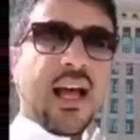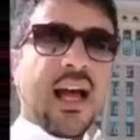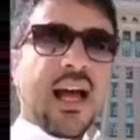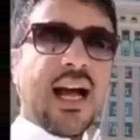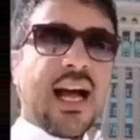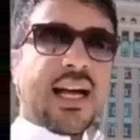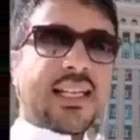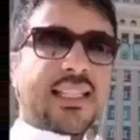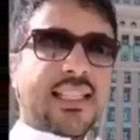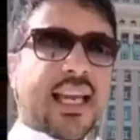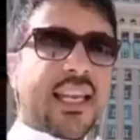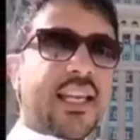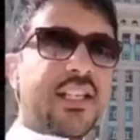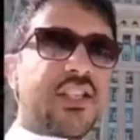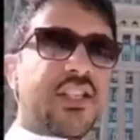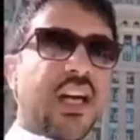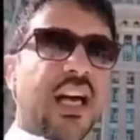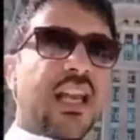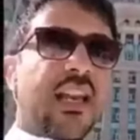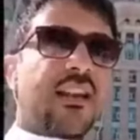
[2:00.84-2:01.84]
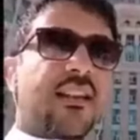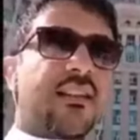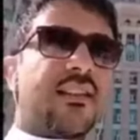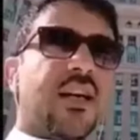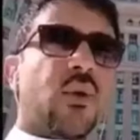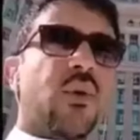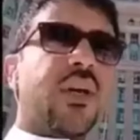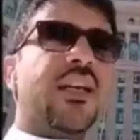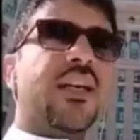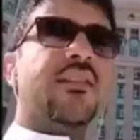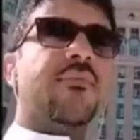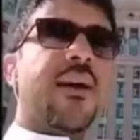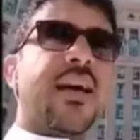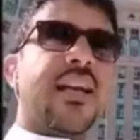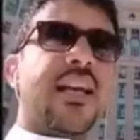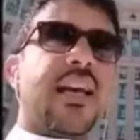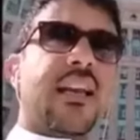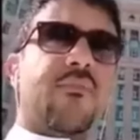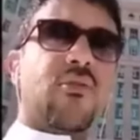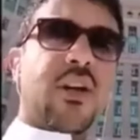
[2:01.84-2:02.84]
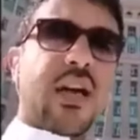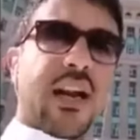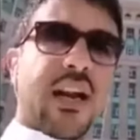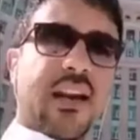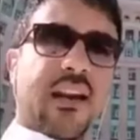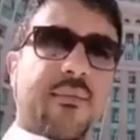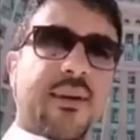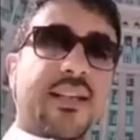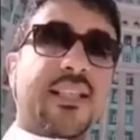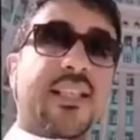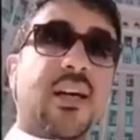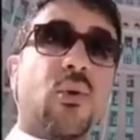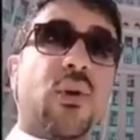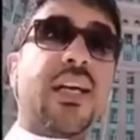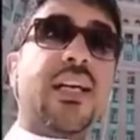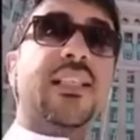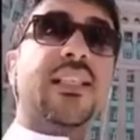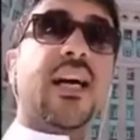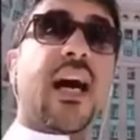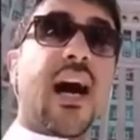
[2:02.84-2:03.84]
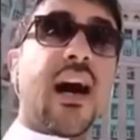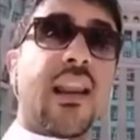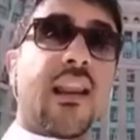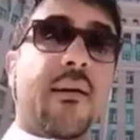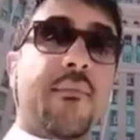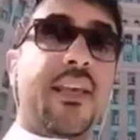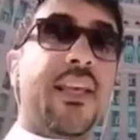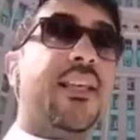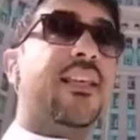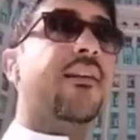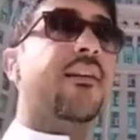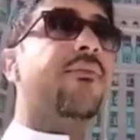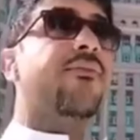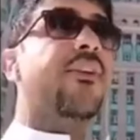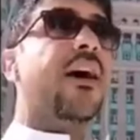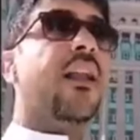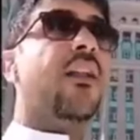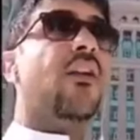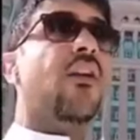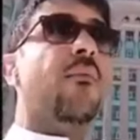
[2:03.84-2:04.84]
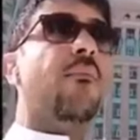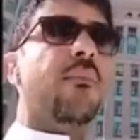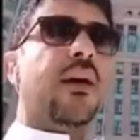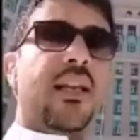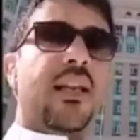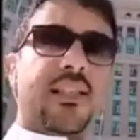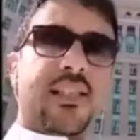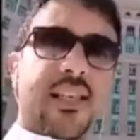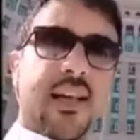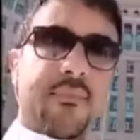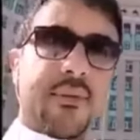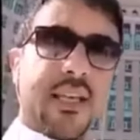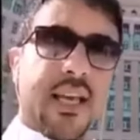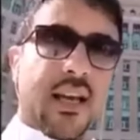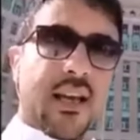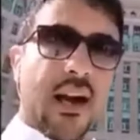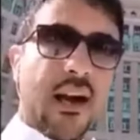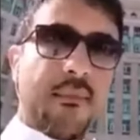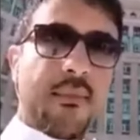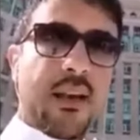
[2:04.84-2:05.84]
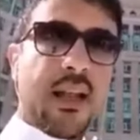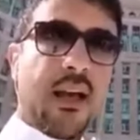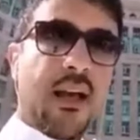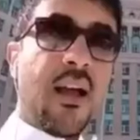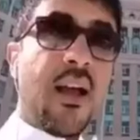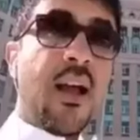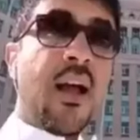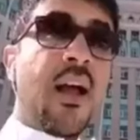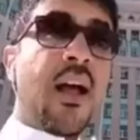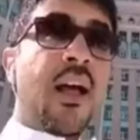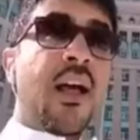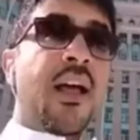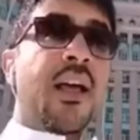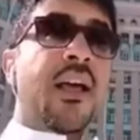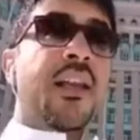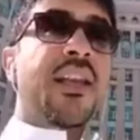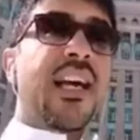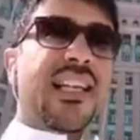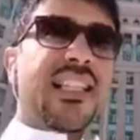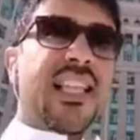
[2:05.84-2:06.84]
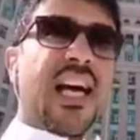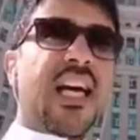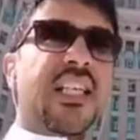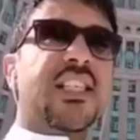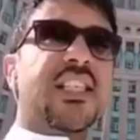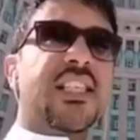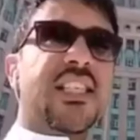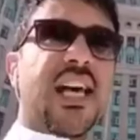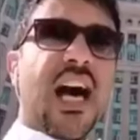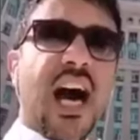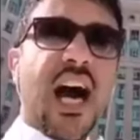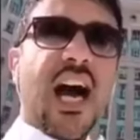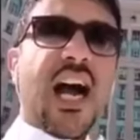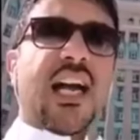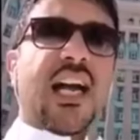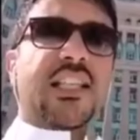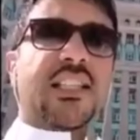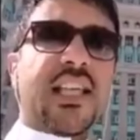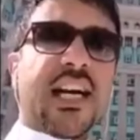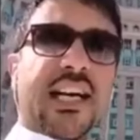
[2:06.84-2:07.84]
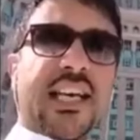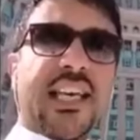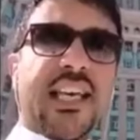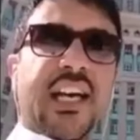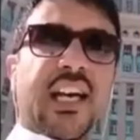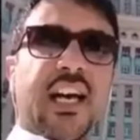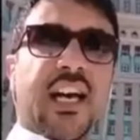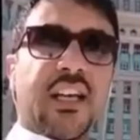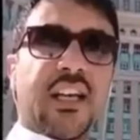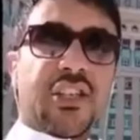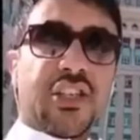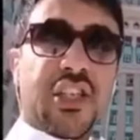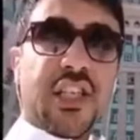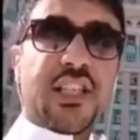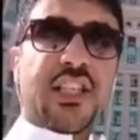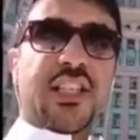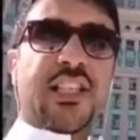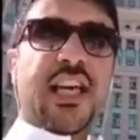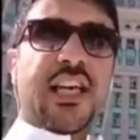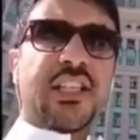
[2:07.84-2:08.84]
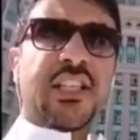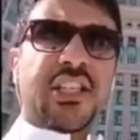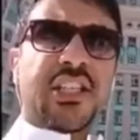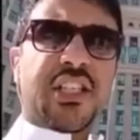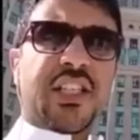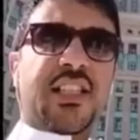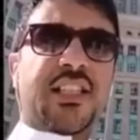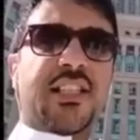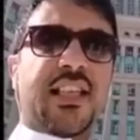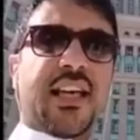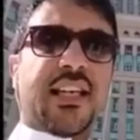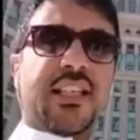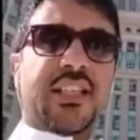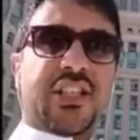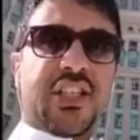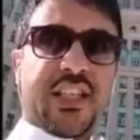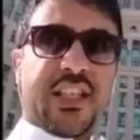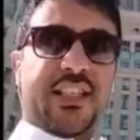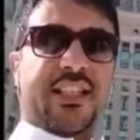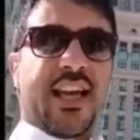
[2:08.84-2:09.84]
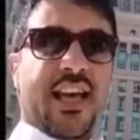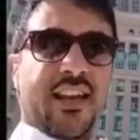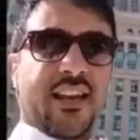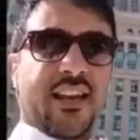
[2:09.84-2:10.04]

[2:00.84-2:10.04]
حتى نجعل توقيت مكة المكرمة توقيت عالمي ينفع الأمة الإسلامية كاملة نحتاج ساعة دقيقة جدا جدا جدا